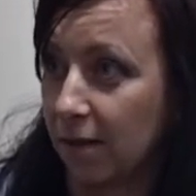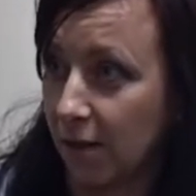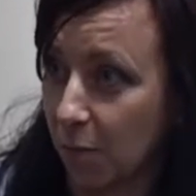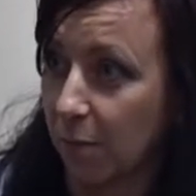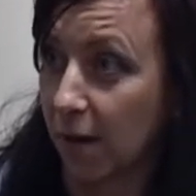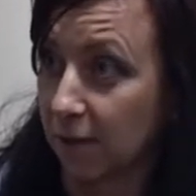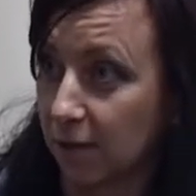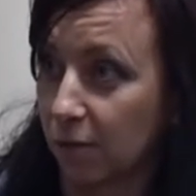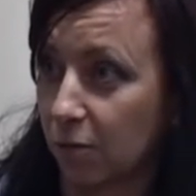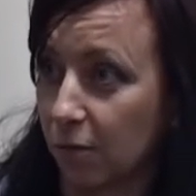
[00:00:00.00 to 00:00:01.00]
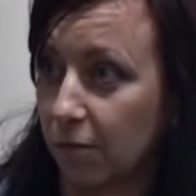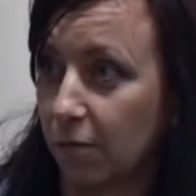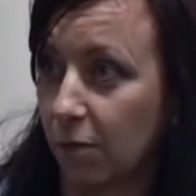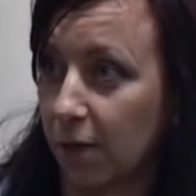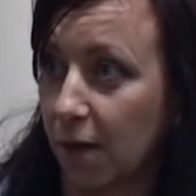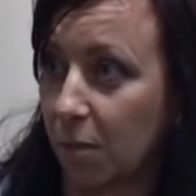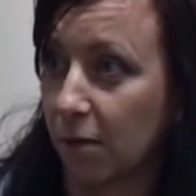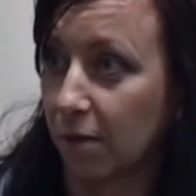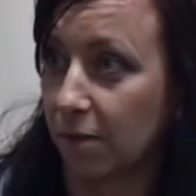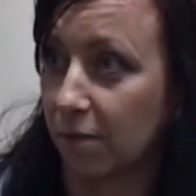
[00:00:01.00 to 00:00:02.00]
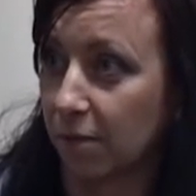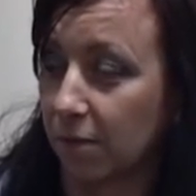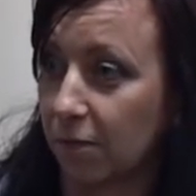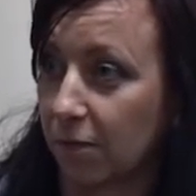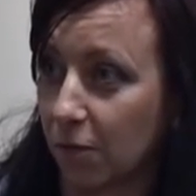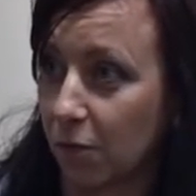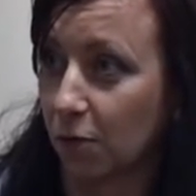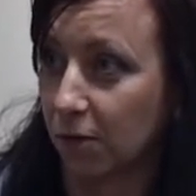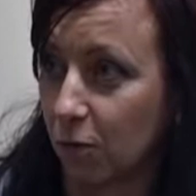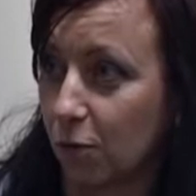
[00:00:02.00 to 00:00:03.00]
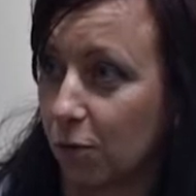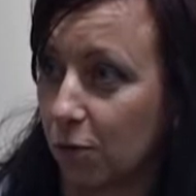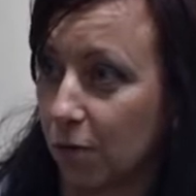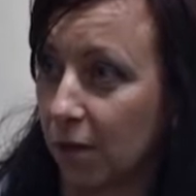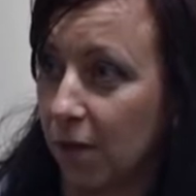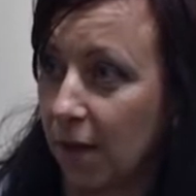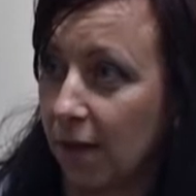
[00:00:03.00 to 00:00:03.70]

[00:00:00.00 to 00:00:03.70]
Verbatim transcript: tej pracy, którą wkładamy w rozwój kultury.